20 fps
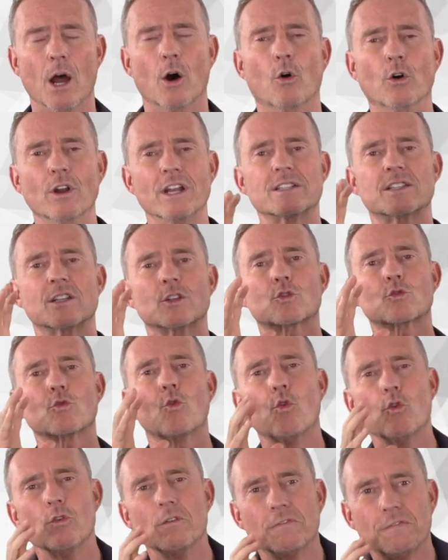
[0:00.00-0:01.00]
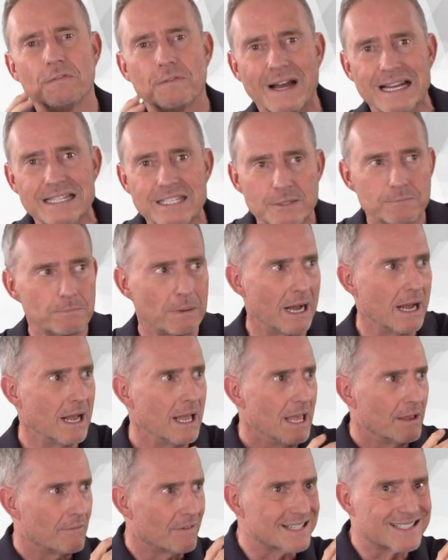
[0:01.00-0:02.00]
Und es ist unfassbar,
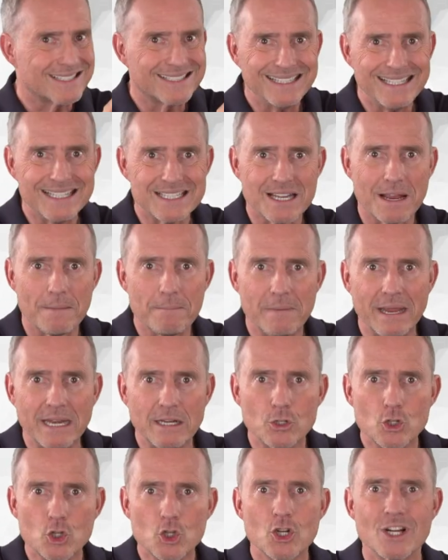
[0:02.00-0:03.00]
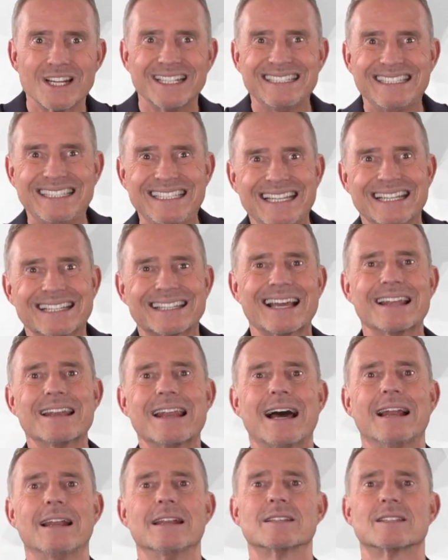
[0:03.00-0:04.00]
was dieser Mensch dir dann
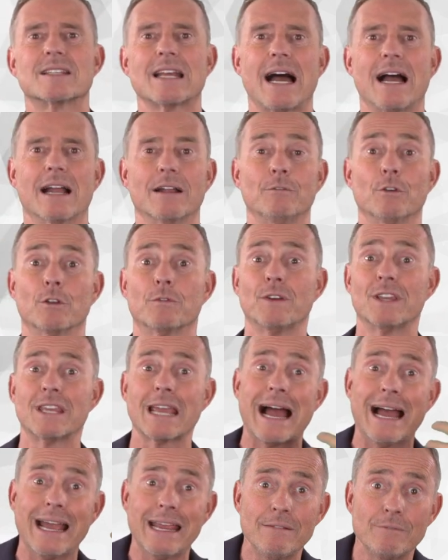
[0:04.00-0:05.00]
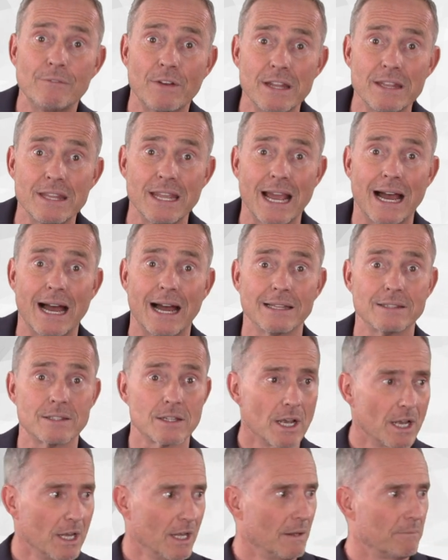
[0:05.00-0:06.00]
alles sagen wird, welche Einwände er hat.
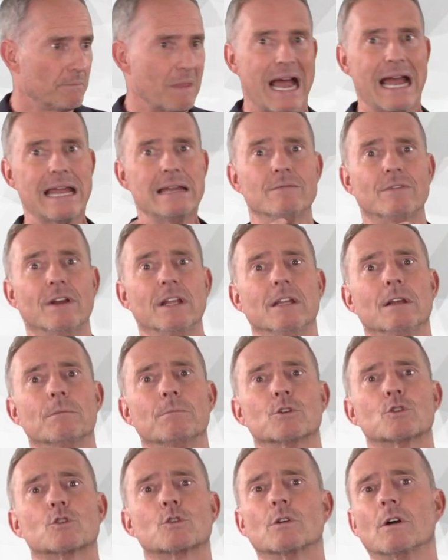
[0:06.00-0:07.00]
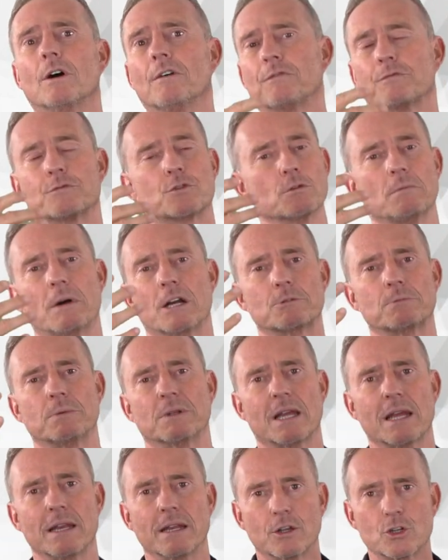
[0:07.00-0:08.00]
Einwände in Bezug auf zum Beispiel
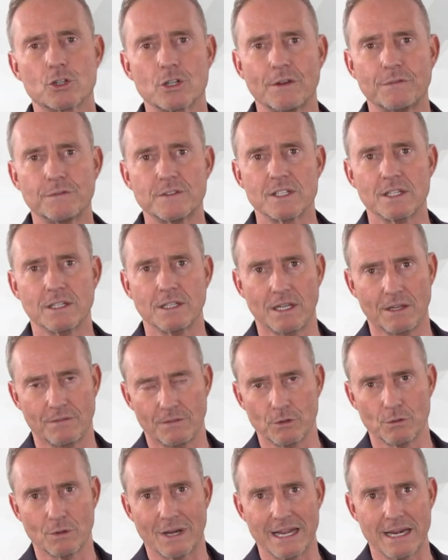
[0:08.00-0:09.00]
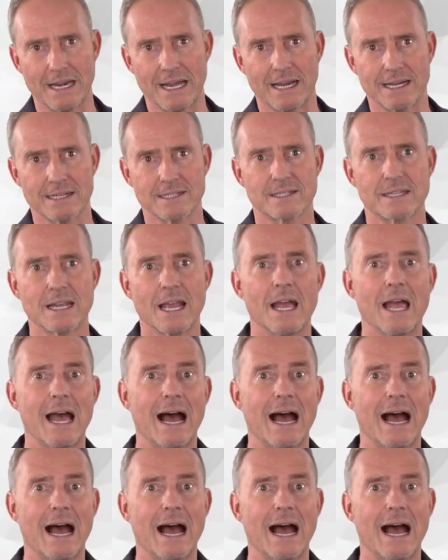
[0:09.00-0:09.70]
deine Geschäftsidee, wenn du eine hast.